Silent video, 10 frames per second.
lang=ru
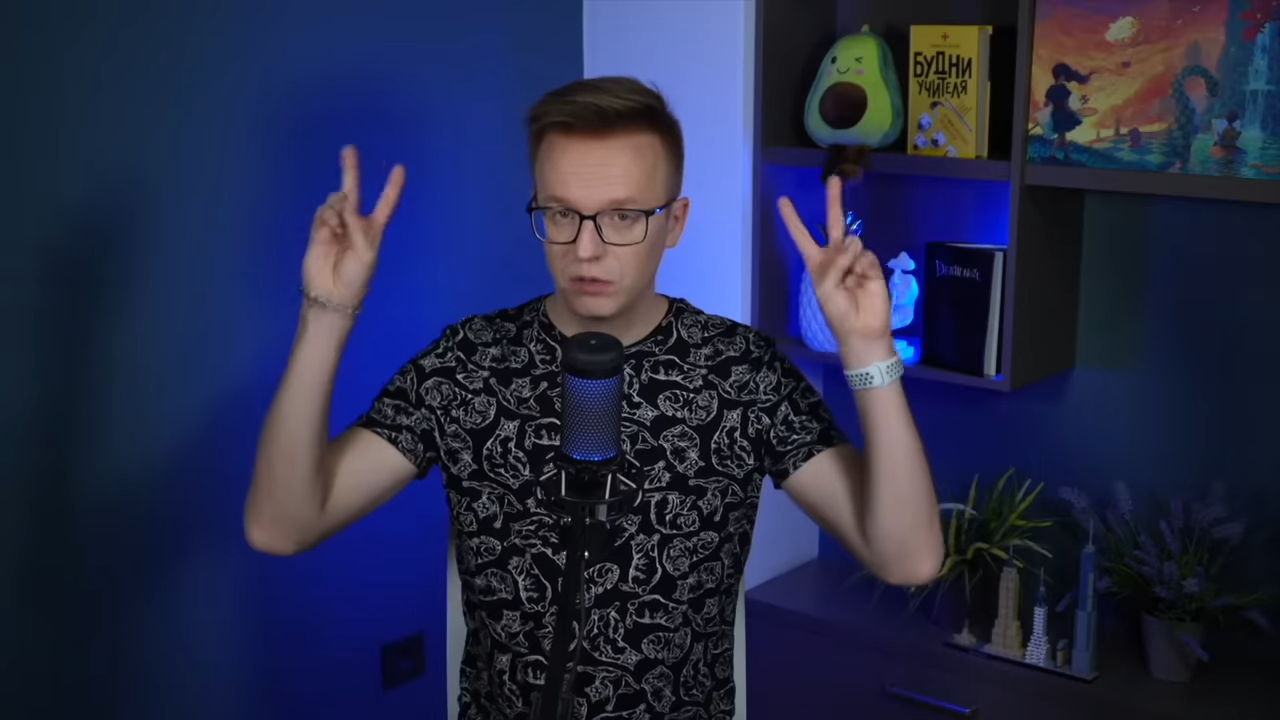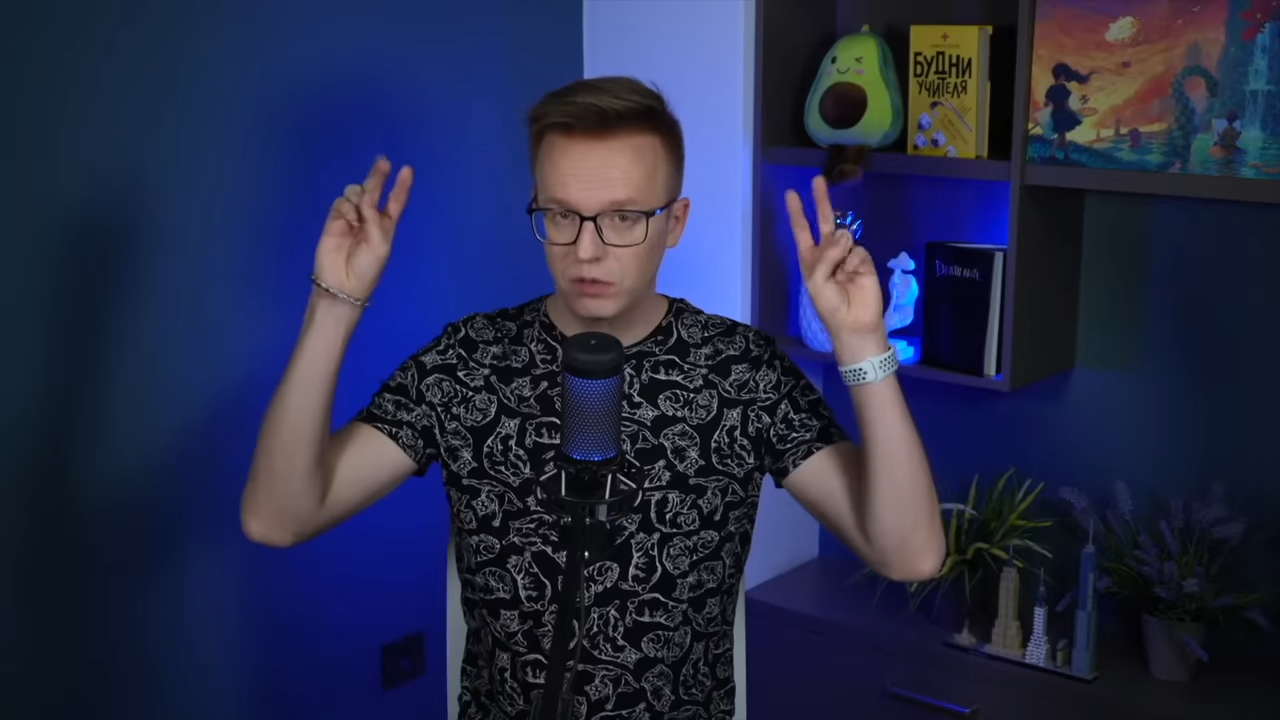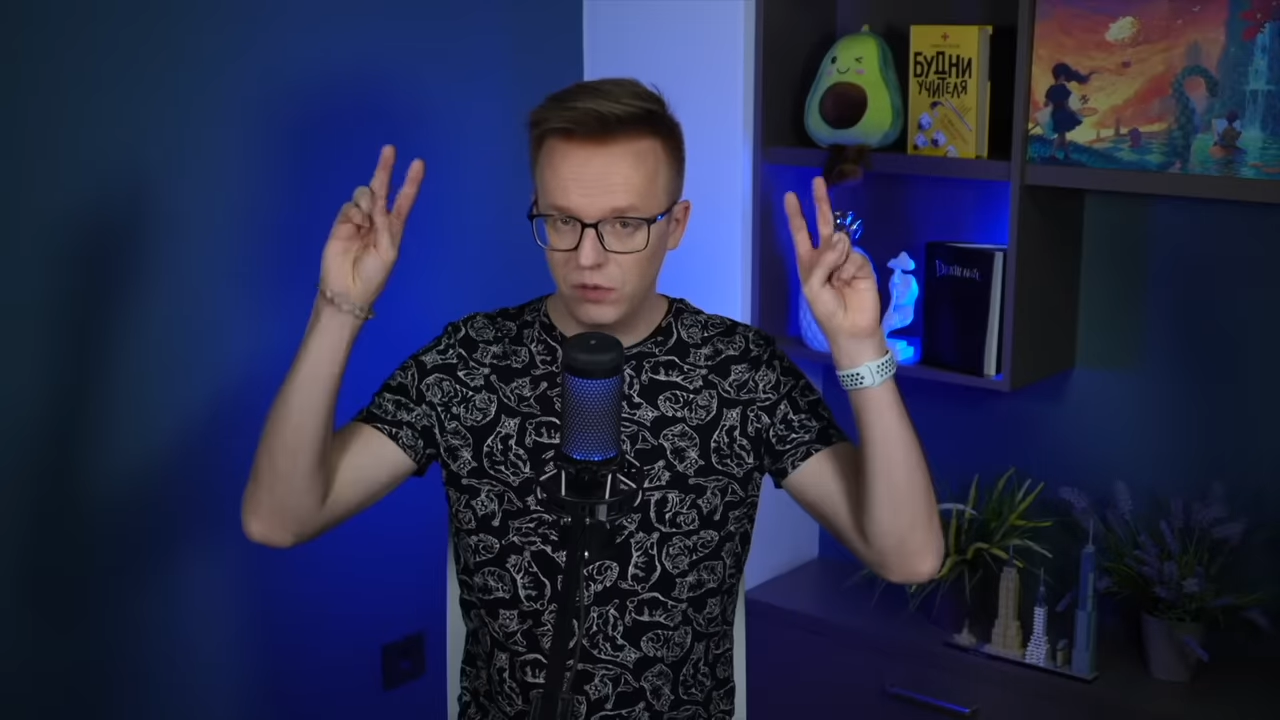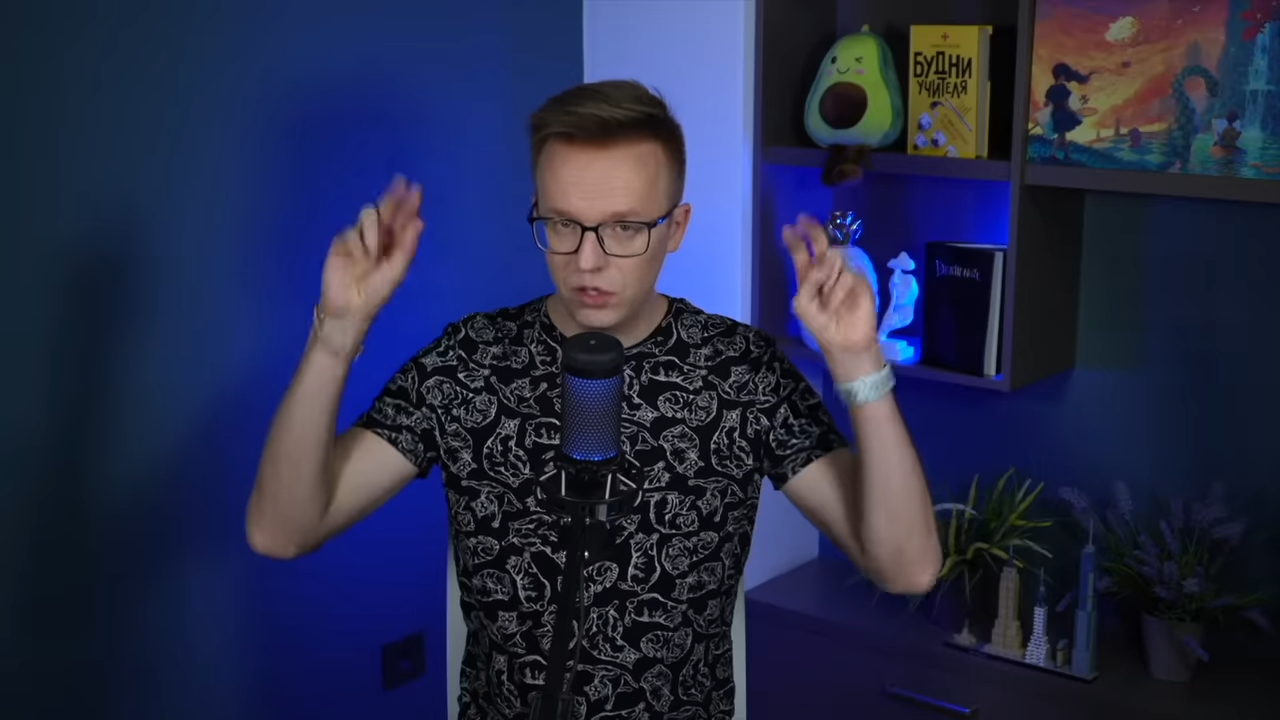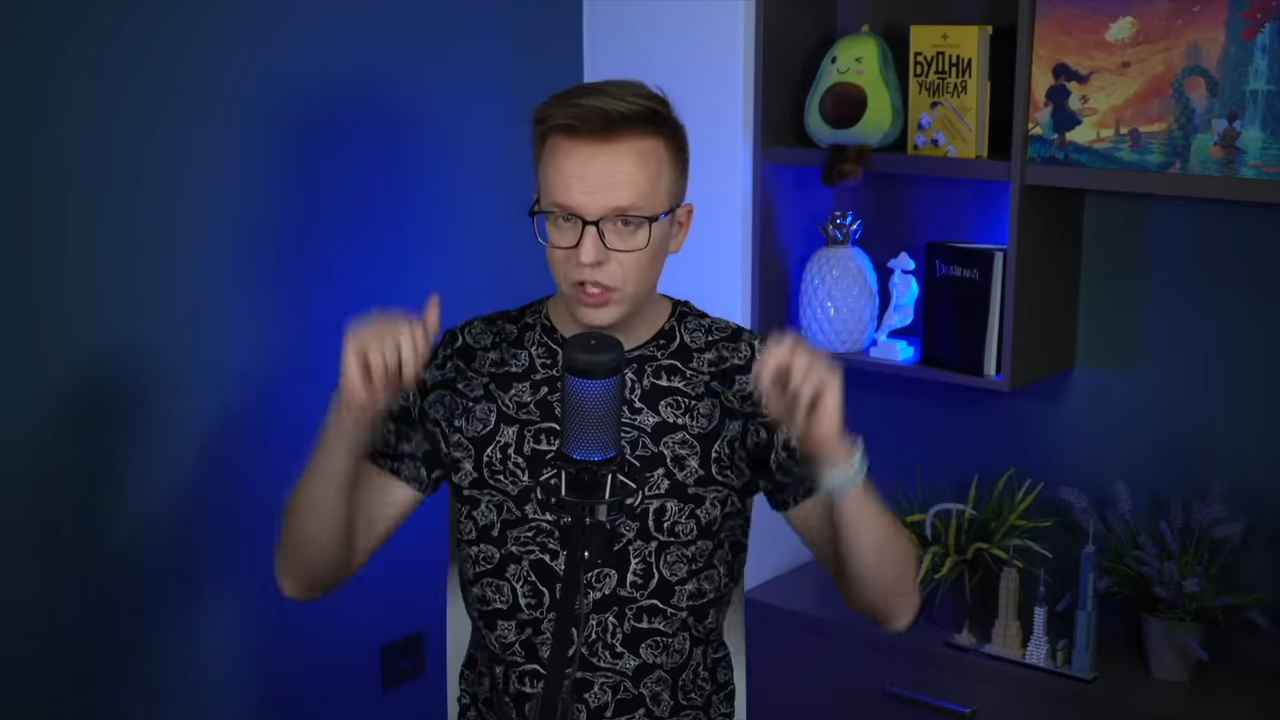
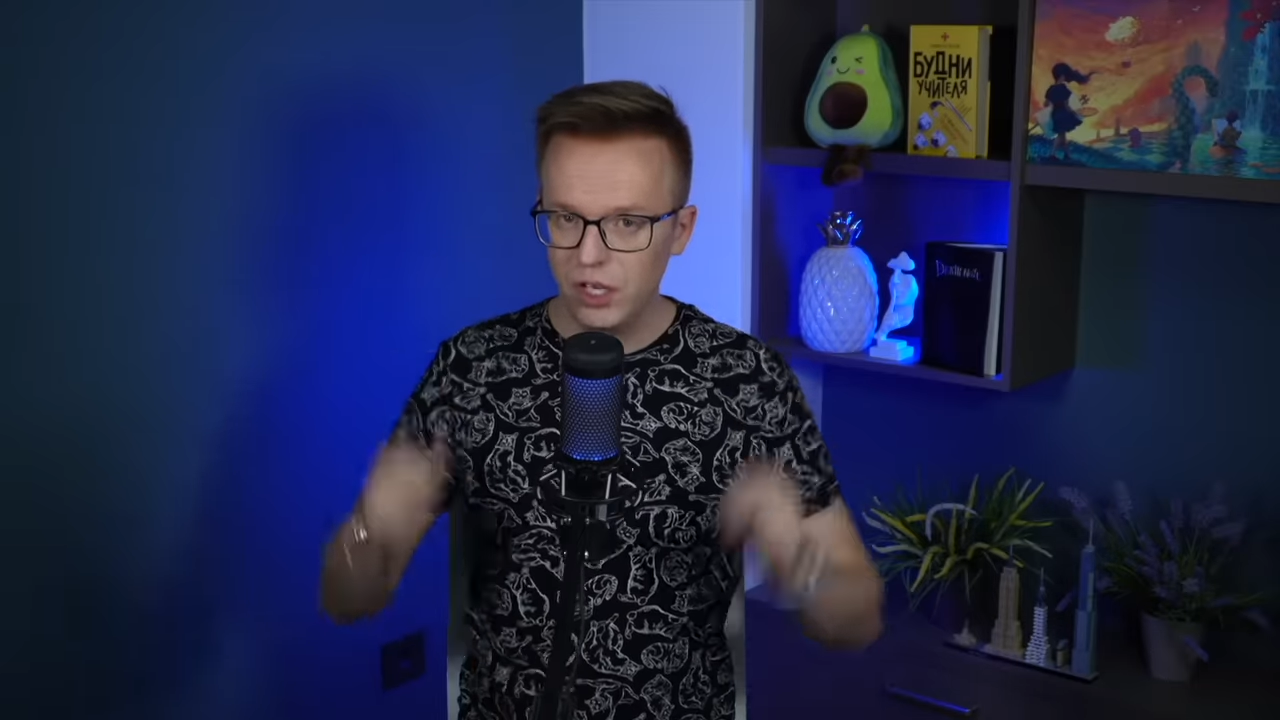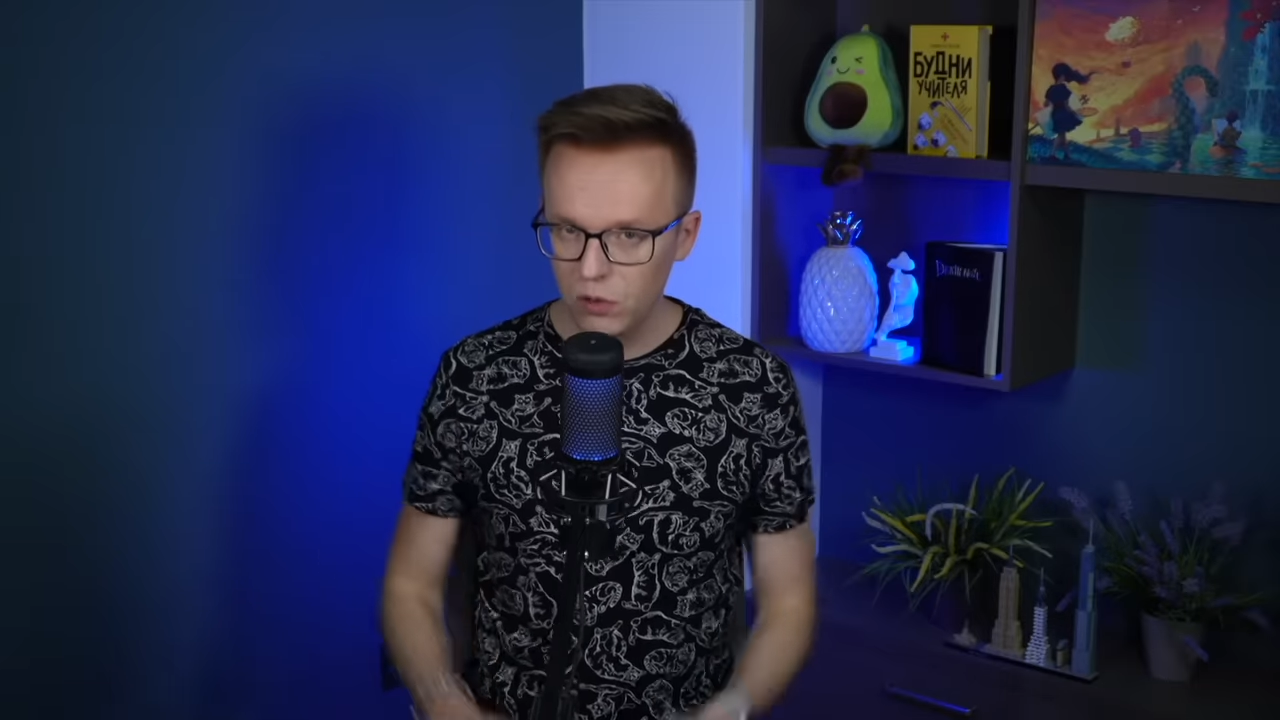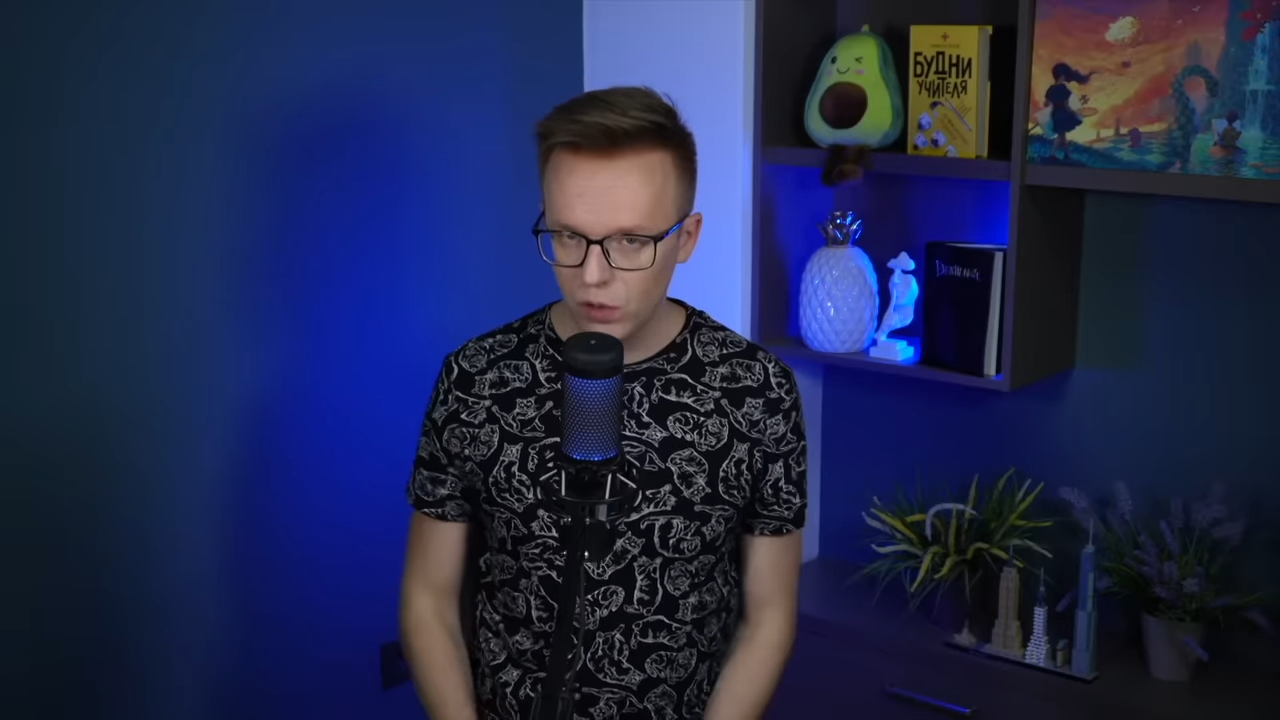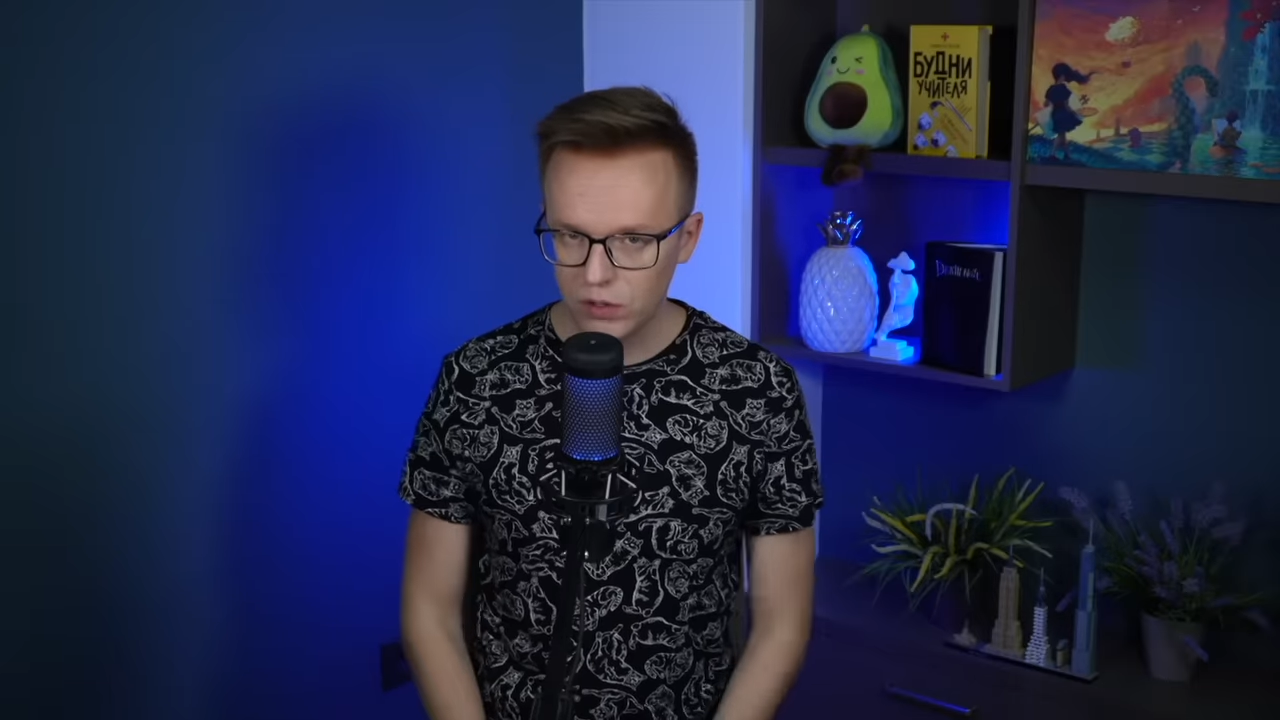движению